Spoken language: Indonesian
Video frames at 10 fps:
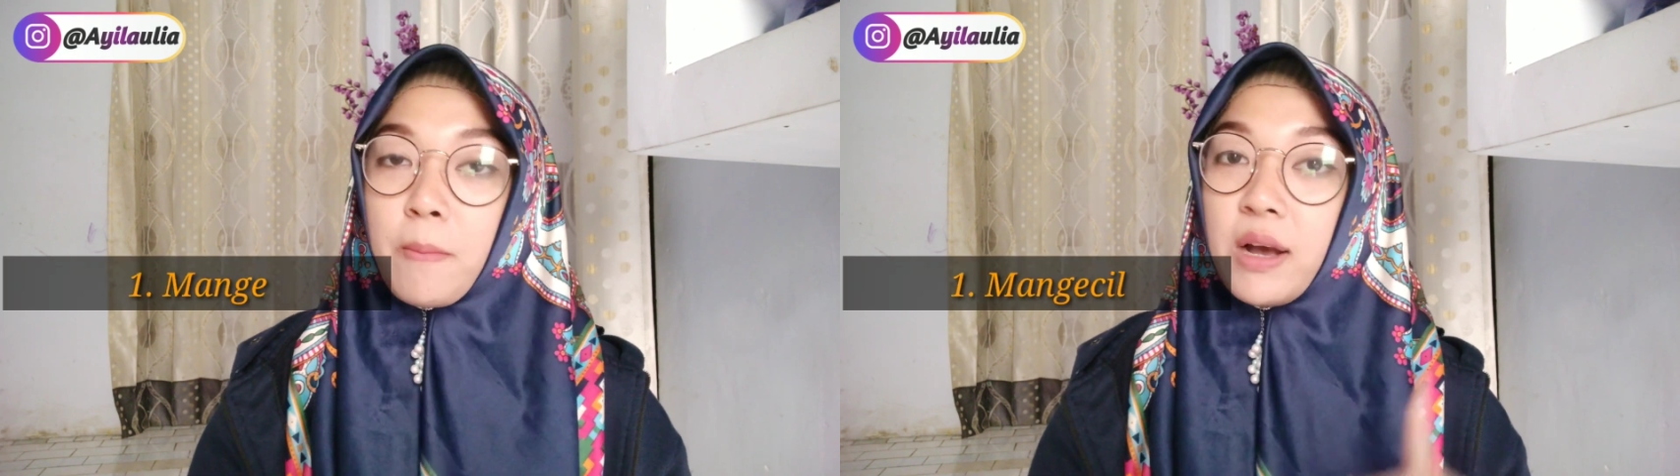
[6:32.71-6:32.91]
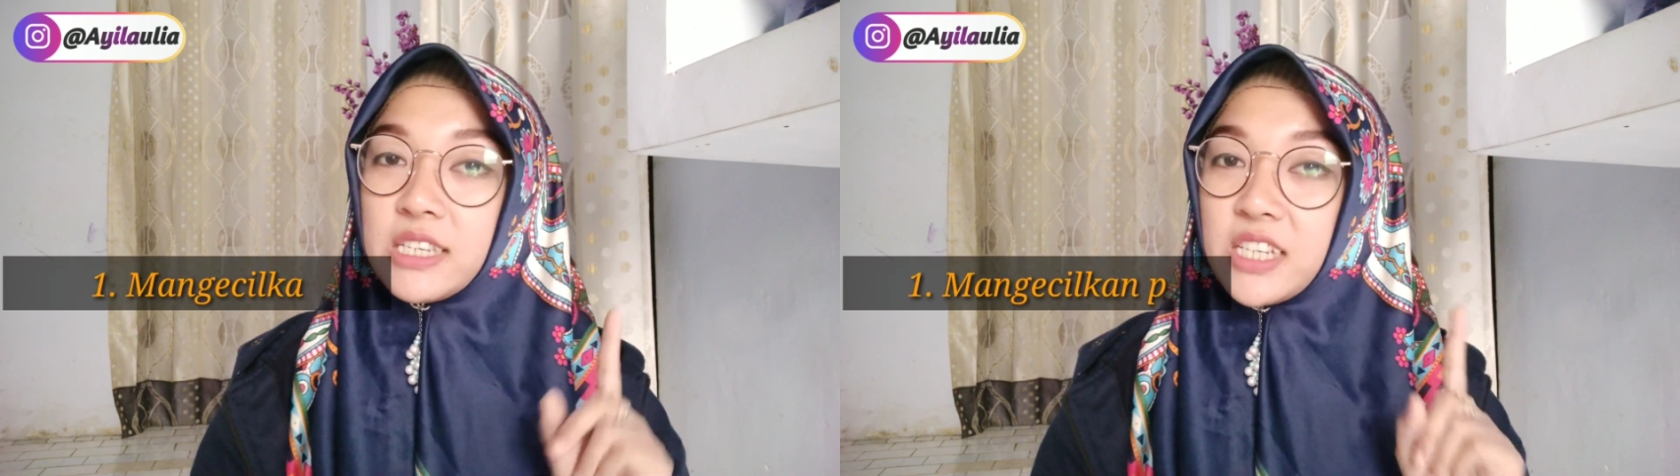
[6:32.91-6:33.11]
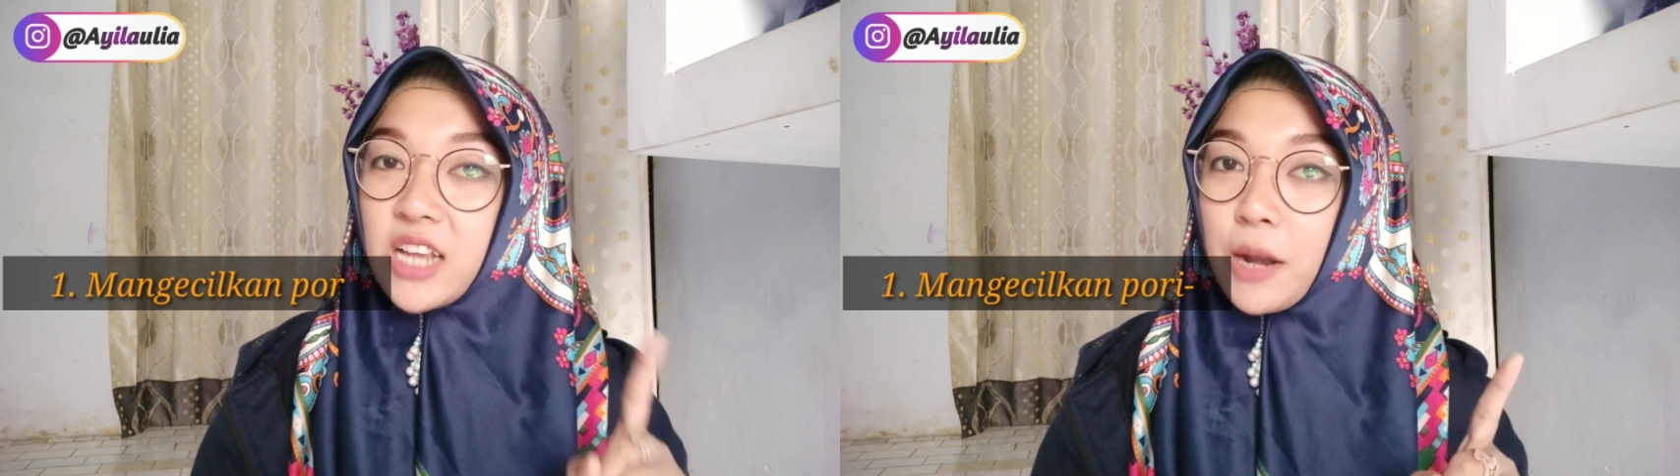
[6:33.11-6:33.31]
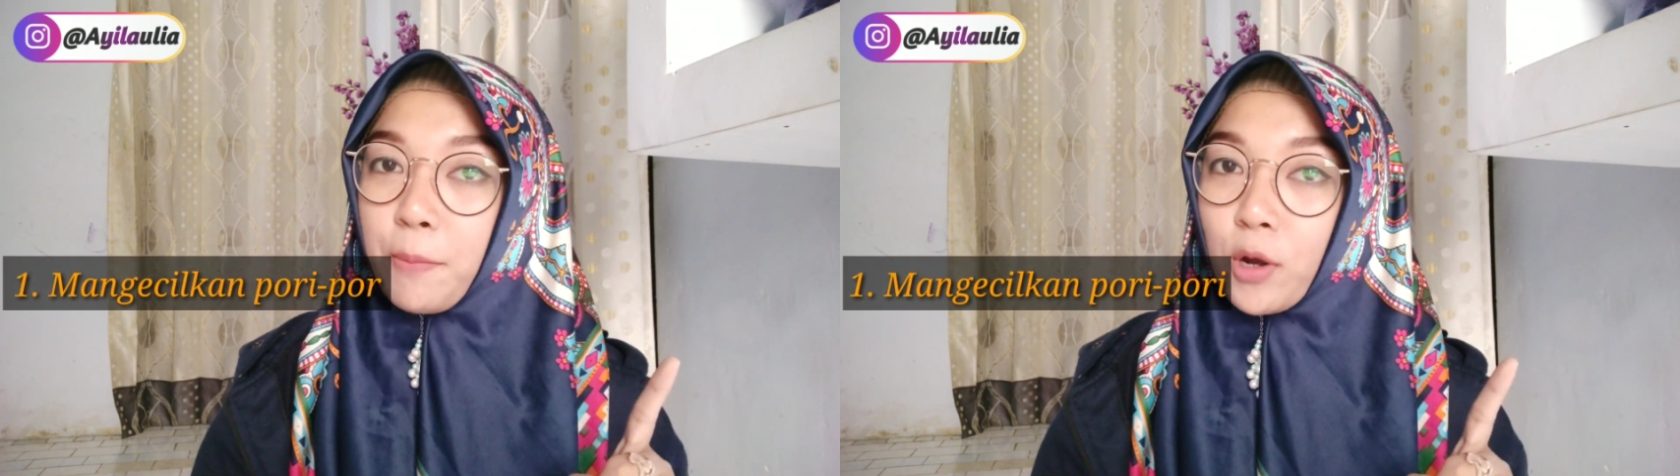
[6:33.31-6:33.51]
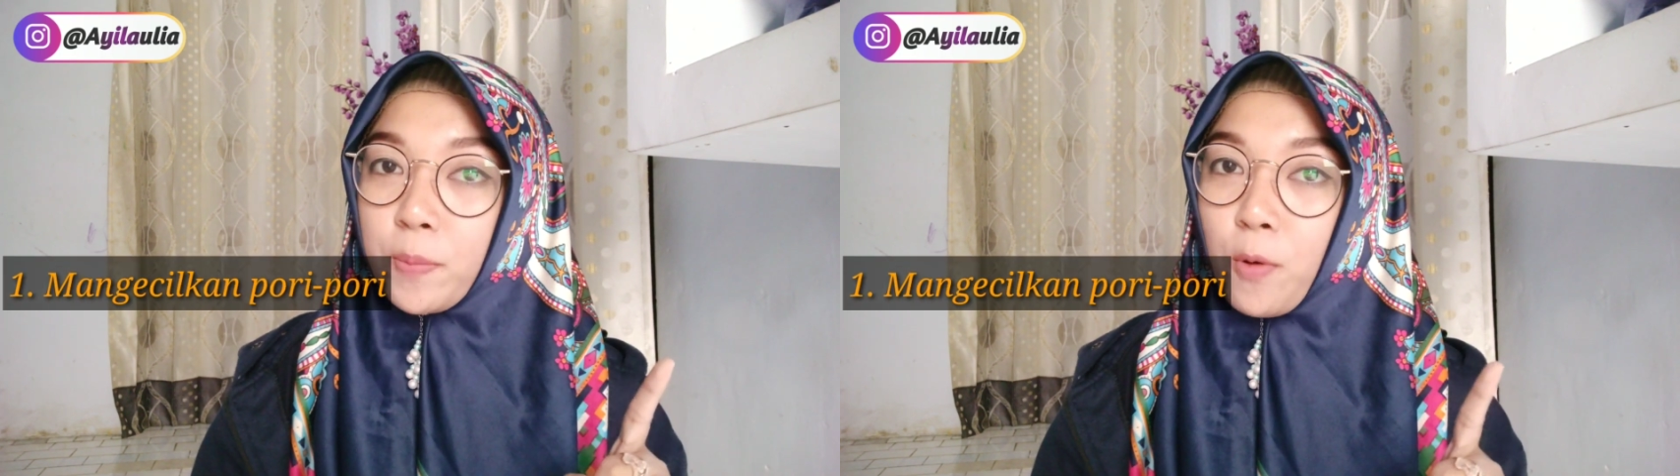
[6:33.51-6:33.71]

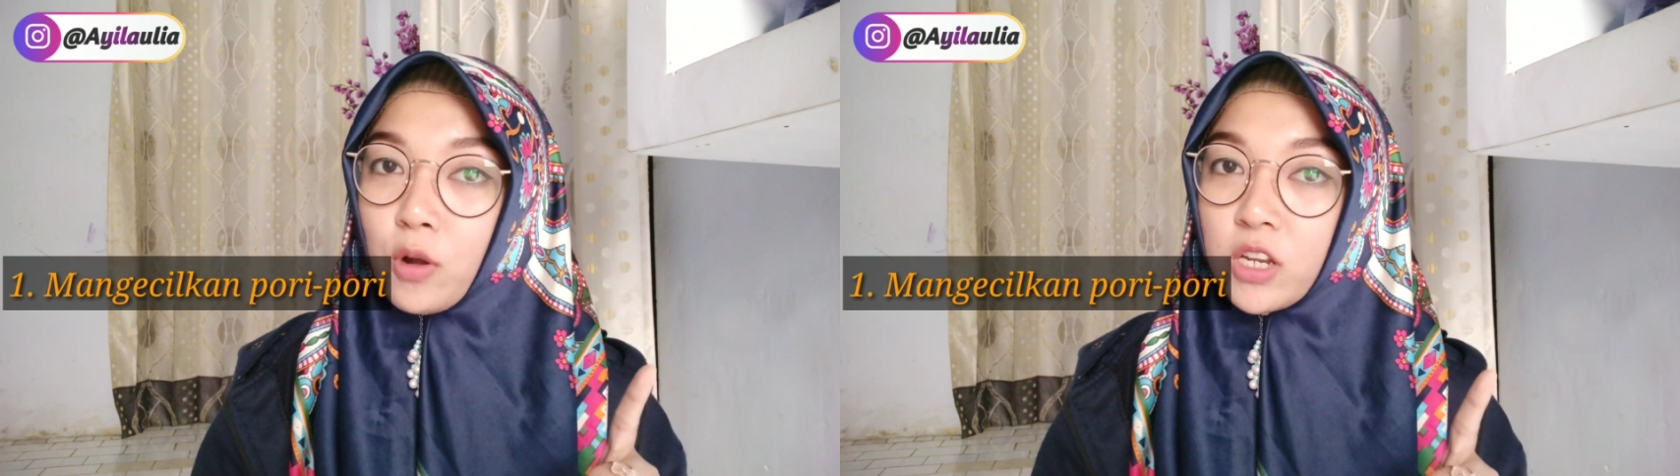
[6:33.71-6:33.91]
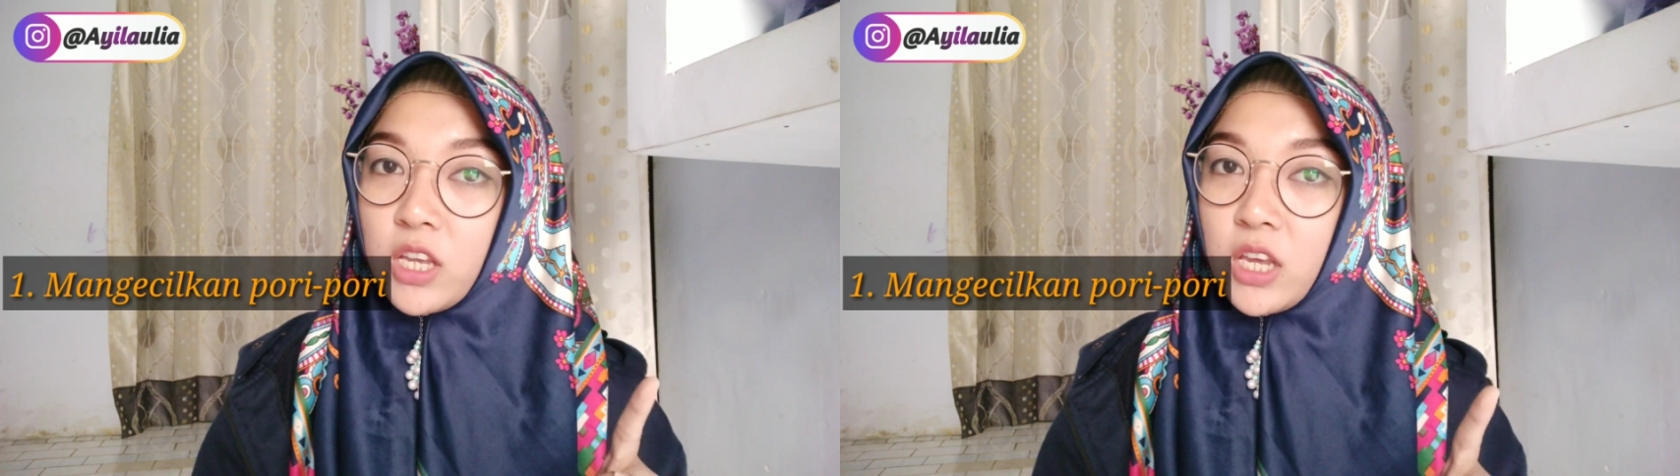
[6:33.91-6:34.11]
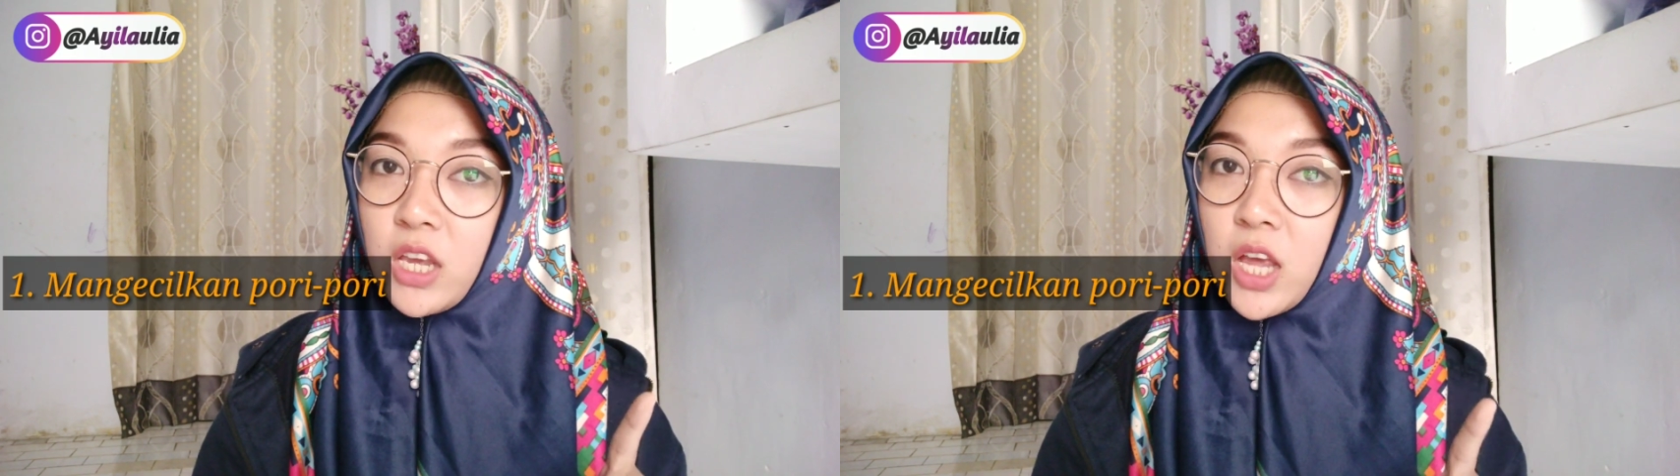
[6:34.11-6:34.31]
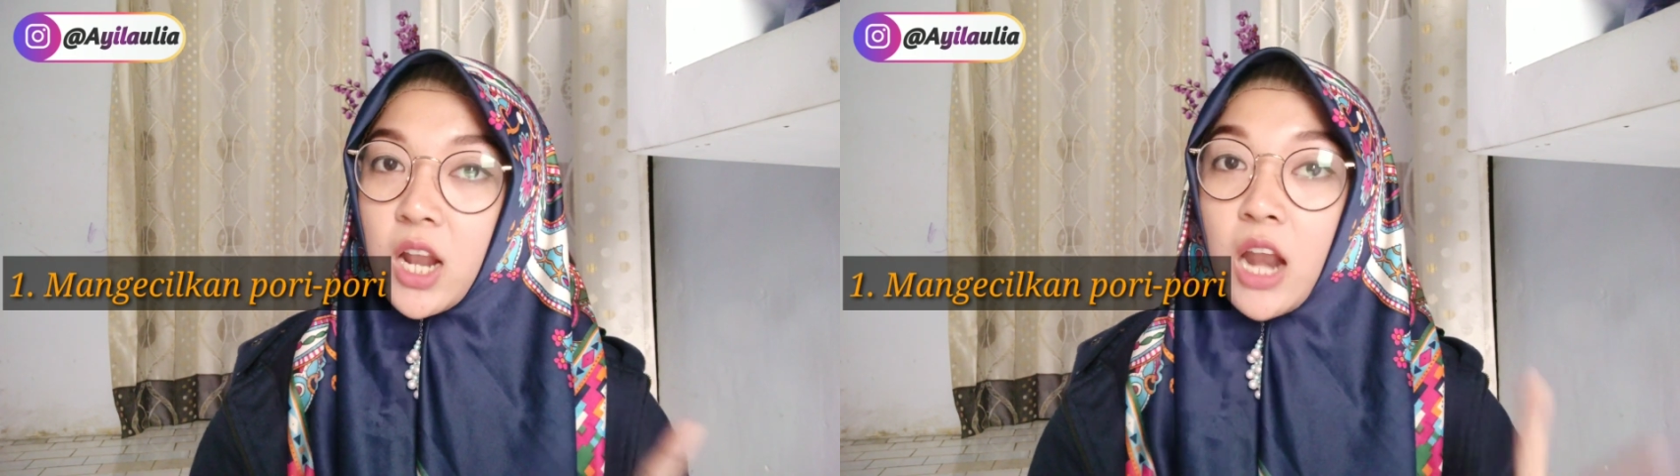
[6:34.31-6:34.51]
mengecilkan pori-pori